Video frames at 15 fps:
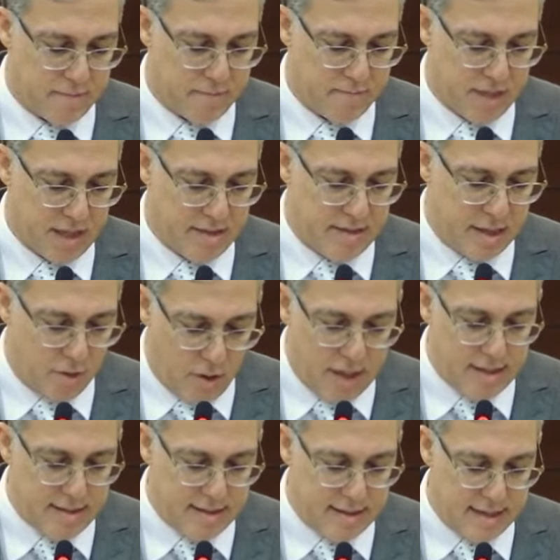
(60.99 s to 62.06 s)

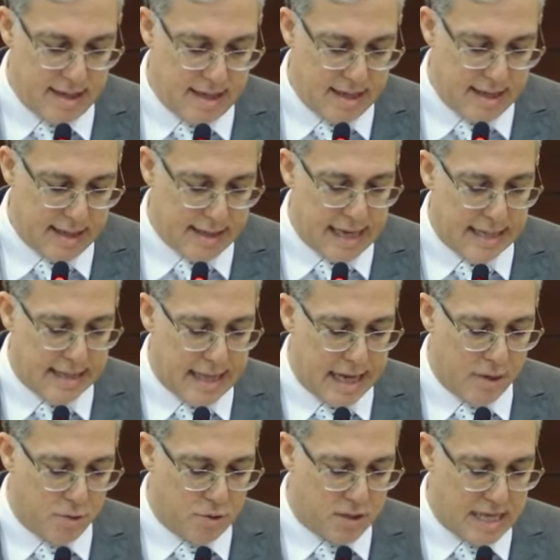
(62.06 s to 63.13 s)
Senhores,
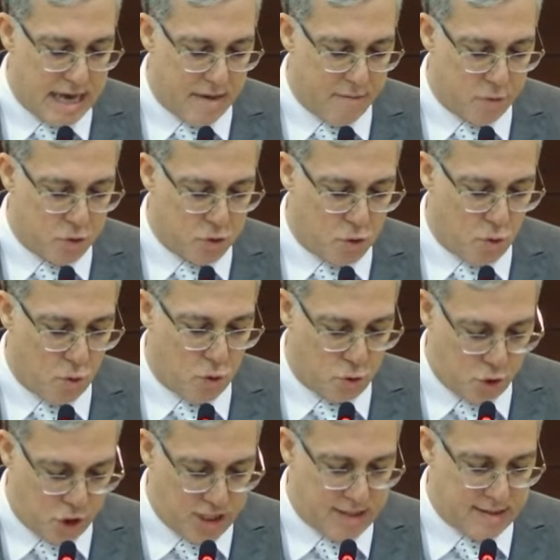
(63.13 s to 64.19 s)
Tratai os servos com
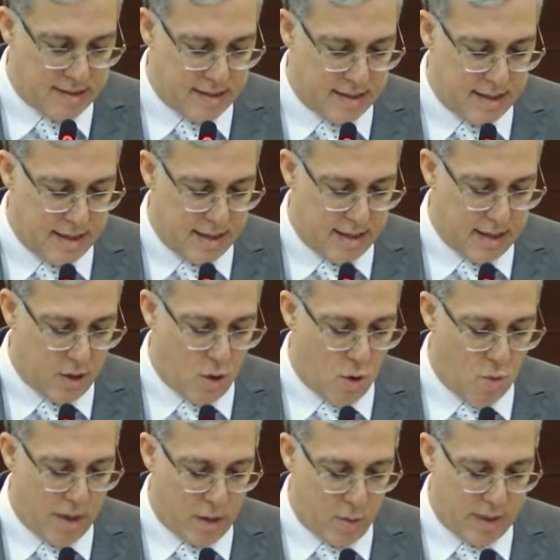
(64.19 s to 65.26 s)
justiça e
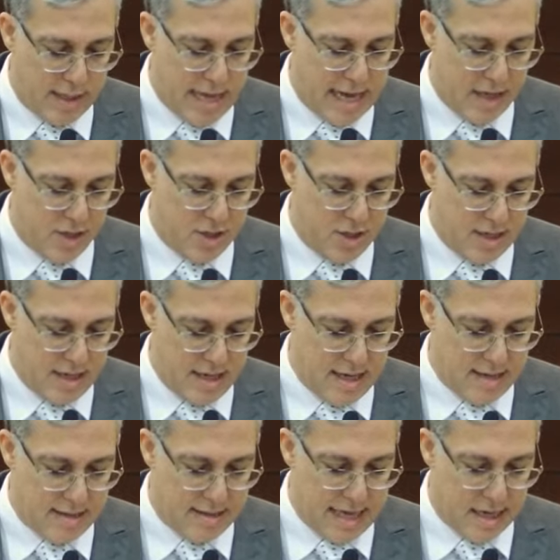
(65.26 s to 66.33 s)
com equidade,
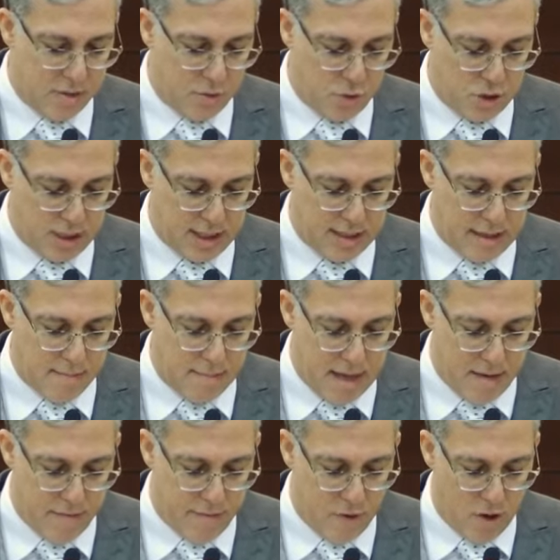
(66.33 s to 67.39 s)
certos de que
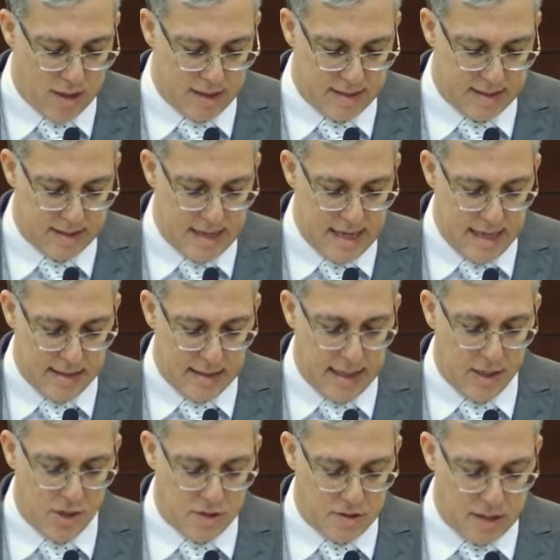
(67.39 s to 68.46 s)
também vós
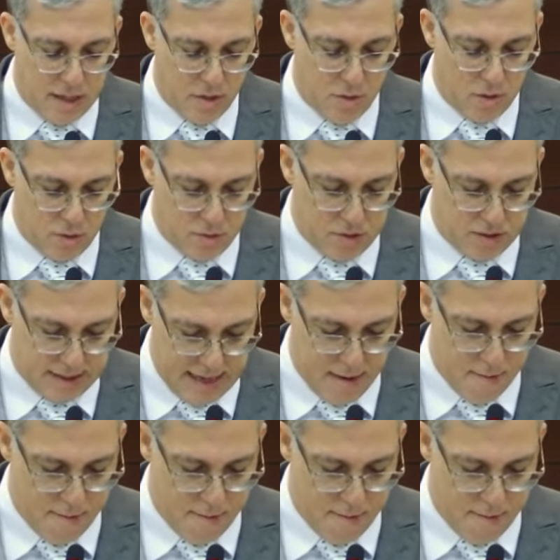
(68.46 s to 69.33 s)
tendes Senhor no céu.